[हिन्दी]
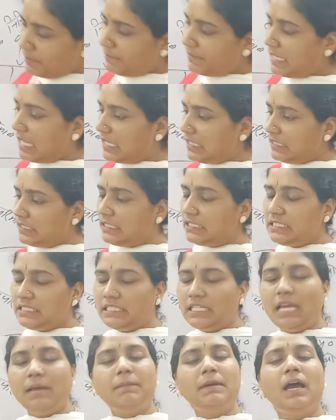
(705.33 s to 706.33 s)
भी बता देते हैं
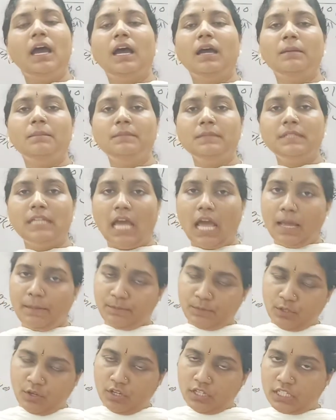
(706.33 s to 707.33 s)
जब हम
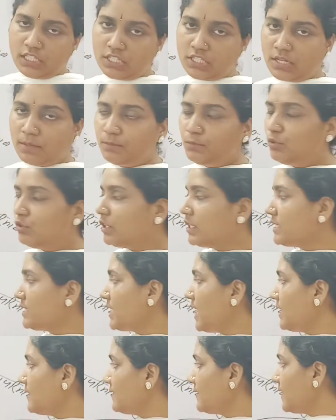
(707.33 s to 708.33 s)
नाप तौल के शब्दों के
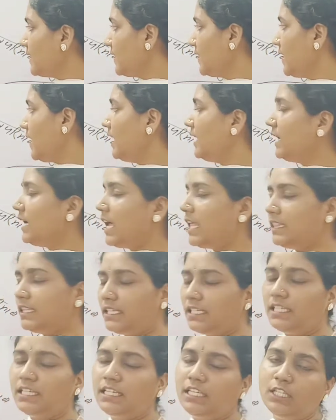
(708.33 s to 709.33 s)
साथ संख्या
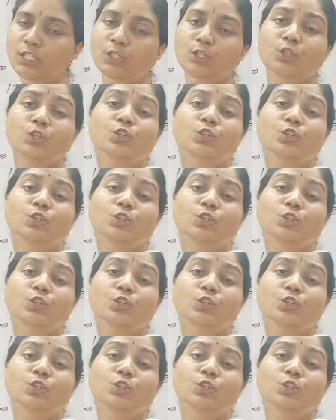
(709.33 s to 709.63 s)
लगाते हैं